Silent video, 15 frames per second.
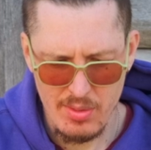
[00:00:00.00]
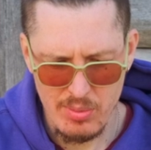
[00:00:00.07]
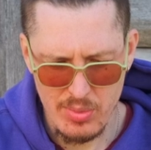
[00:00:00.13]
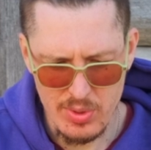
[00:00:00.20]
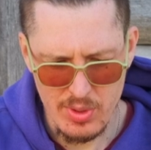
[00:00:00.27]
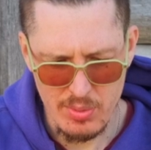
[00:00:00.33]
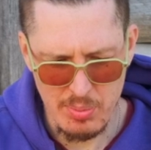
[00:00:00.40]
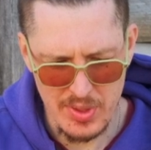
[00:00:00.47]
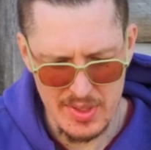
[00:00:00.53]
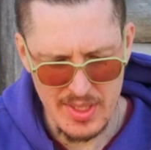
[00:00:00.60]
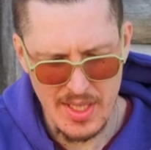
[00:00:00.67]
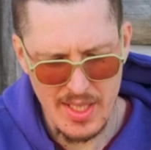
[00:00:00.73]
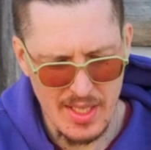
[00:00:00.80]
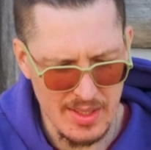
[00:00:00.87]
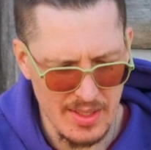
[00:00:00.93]
будет
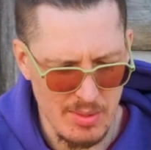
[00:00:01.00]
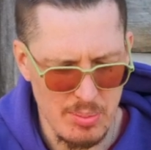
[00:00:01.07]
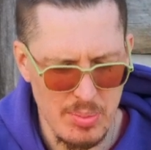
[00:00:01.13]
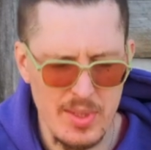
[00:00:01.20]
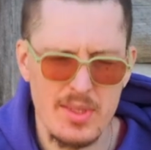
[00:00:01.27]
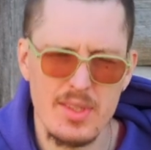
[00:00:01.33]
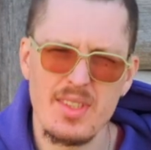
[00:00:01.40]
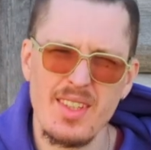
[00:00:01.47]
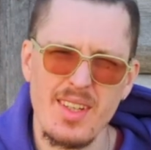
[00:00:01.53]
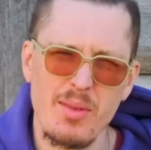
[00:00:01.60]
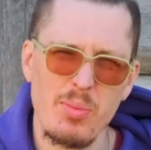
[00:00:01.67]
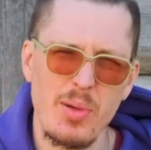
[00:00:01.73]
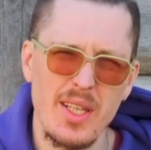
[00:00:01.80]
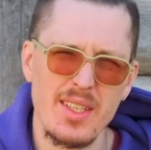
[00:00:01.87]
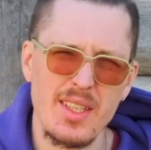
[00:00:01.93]
постоянно биться,
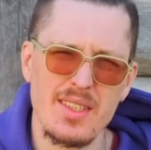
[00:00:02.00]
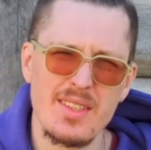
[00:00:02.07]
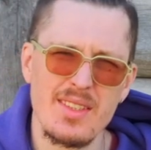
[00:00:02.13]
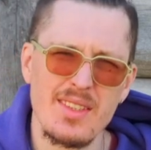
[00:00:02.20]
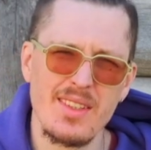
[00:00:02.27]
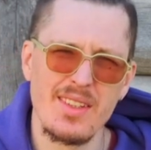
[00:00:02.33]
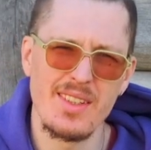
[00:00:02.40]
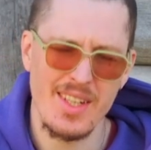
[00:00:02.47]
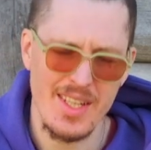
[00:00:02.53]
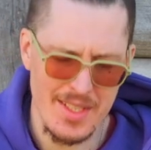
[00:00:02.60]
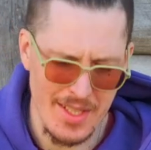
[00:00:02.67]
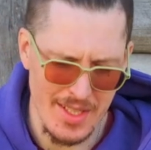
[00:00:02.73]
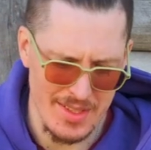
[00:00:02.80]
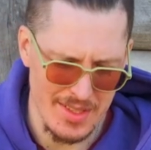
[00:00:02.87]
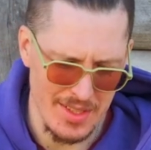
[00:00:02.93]
падать, э,
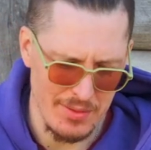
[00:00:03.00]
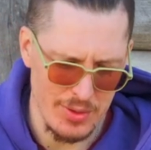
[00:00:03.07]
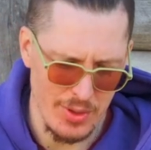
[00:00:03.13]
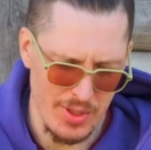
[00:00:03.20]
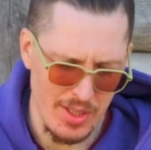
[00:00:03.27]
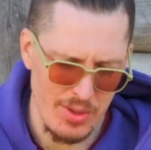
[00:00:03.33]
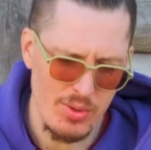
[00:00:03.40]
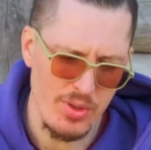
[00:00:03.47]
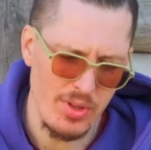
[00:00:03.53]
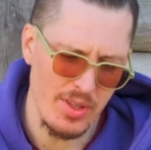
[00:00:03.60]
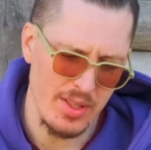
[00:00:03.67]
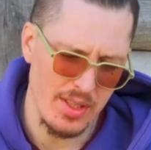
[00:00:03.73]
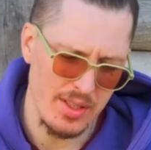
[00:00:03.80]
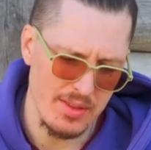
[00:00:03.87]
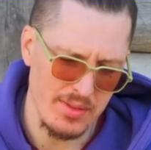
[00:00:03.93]
роняться и все
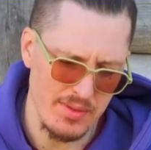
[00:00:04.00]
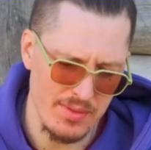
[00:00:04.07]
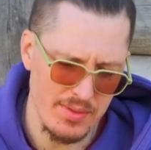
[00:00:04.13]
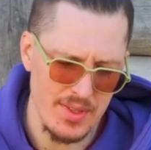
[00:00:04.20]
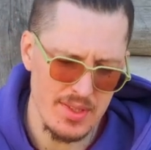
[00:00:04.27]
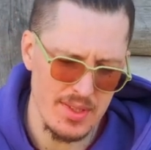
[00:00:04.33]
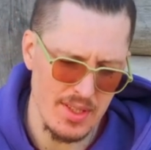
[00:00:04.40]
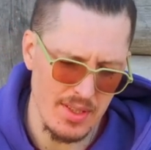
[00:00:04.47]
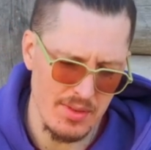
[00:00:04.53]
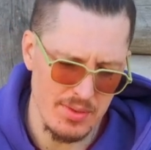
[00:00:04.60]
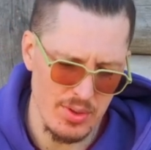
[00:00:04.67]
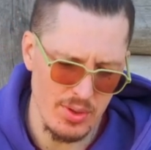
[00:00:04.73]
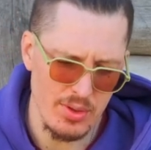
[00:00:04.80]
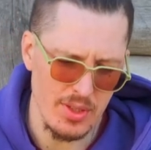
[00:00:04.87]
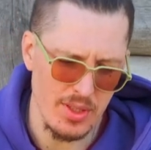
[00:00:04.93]
такое, Vista
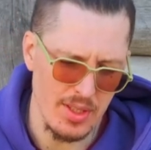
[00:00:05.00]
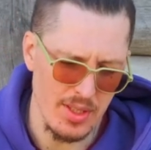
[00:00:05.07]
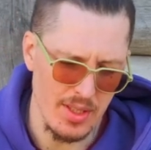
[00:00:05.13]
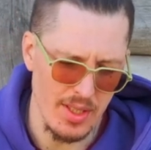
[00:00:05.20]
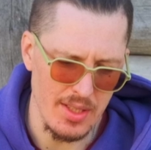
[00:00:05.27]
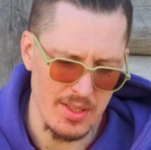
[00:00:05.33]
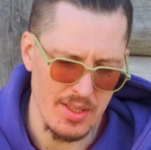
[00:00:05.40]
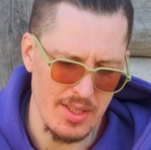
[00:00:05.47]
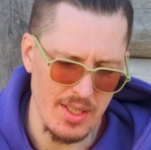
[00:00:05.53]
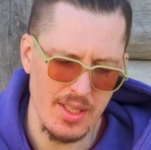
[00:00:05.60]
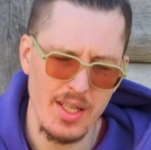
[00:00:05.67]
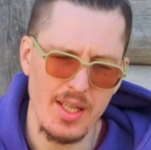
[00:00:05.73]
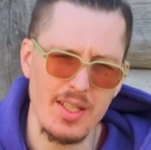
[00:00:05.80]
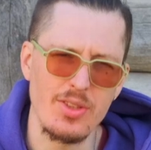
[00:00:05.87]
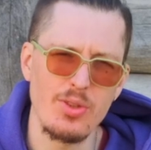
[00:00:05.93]
все-таки это
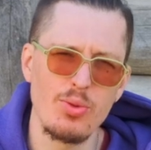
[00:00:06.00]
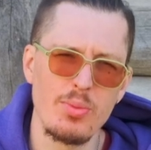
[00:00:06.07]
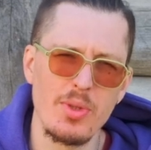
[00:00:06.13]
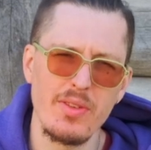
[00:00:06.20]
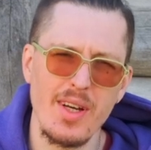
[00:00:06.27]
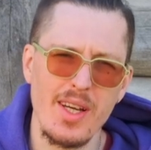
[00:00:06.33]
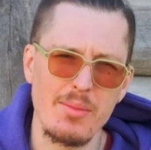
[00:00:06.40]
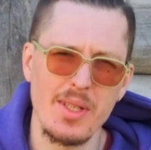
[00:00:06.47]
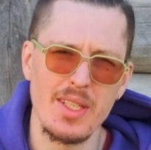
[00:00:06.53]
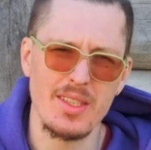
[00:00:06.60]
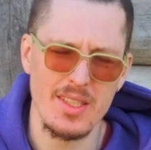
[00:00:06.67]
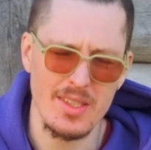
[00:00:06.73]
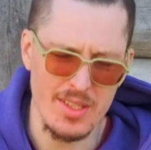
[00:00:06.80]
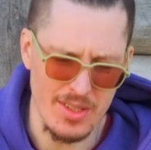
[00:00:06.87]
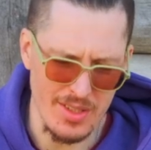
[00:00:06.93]
такая неубиваемая
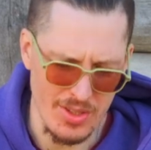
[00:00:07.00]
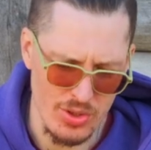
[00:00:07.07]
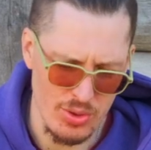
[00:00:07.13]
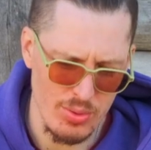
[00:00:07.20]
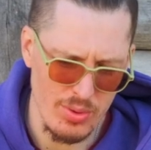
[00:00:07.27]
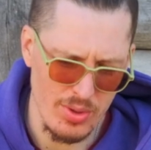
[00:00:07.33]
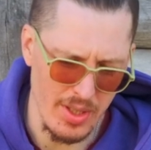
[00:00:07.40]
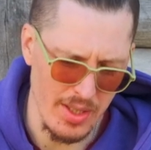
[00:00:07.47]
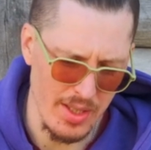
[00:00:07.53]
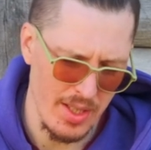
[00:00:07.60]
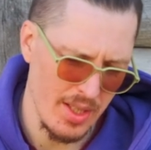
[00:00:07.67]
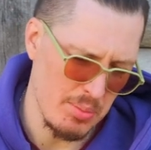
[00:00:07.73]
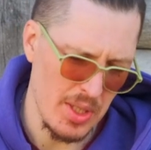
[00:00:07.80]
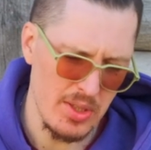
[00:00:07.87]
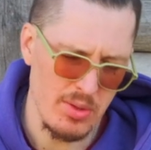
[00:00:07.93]
относительно штука,
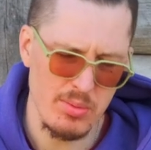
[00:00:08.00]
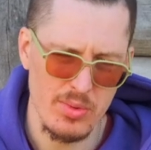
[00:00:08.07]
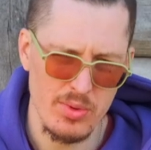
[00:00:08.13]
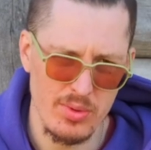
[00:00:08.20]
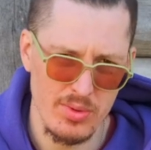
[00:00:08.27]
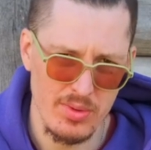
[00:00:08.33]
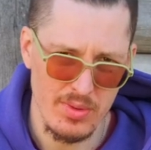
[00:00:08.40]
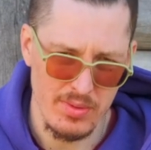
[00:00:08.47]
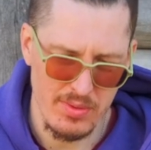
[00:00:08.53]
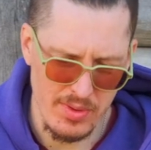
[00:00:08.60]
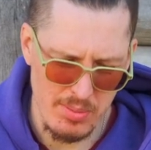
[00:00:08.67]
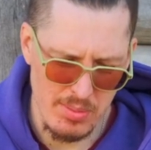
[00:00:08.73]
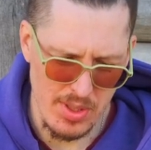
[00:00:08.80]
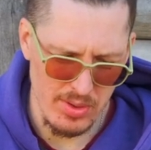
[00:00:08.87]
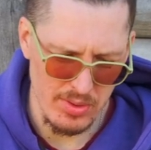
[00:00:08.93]
поэтому
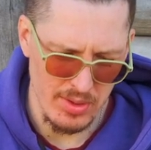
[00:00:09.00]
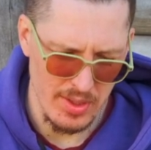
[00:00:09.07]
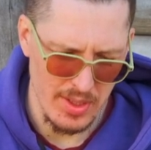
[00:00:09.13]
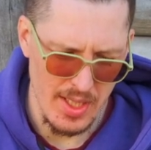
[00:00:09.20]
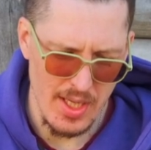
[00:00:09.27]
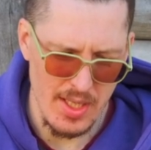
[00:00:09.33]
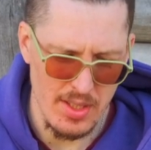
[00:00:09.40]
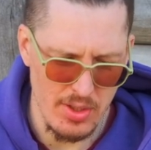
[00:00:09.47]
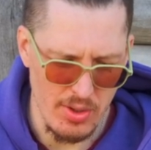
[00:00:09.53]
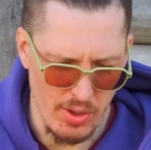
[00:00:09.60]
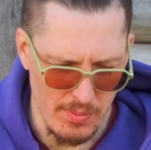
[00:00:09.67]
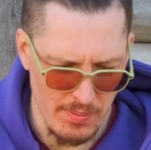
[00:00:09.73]
выбрал я ее.